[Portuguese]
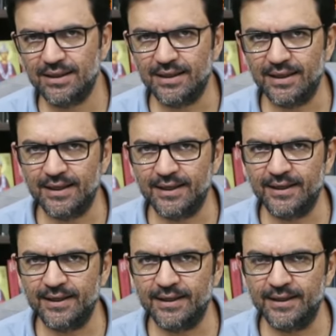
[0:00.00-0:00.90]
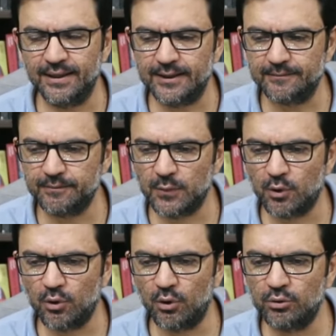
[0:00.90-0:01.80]
é,
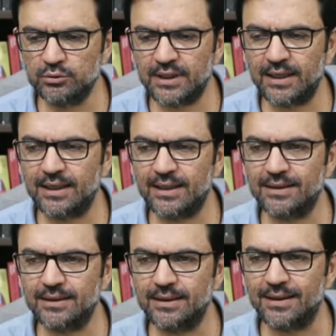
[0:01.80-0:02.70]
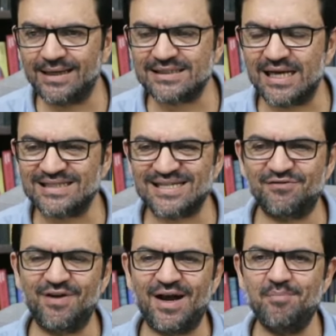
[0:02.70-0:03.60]
contra as, essas
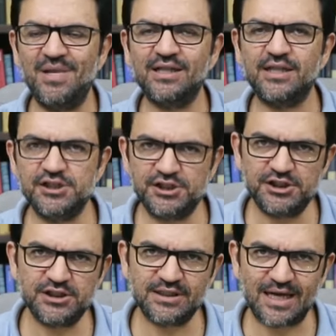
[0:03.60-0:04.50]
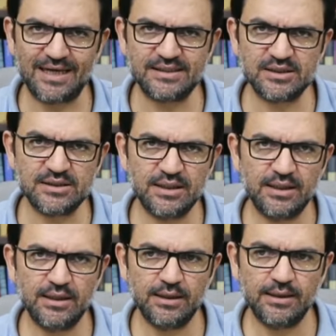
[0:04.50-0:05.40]
ferramentas digitais
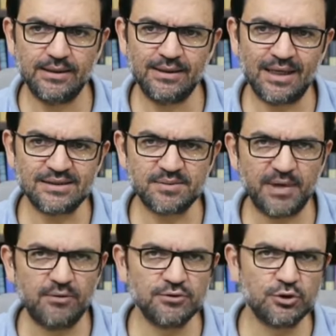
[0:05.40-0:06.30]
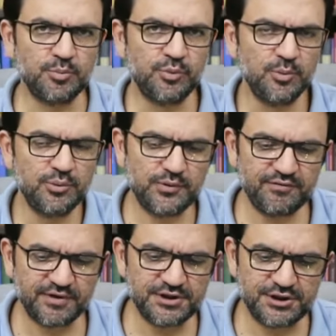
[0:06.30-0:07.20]
nas mãos do público
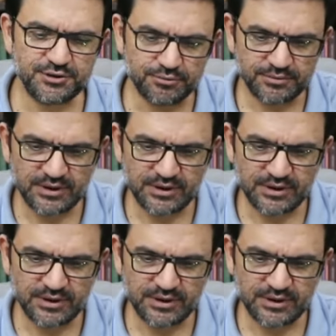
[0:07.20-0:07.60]
infantil.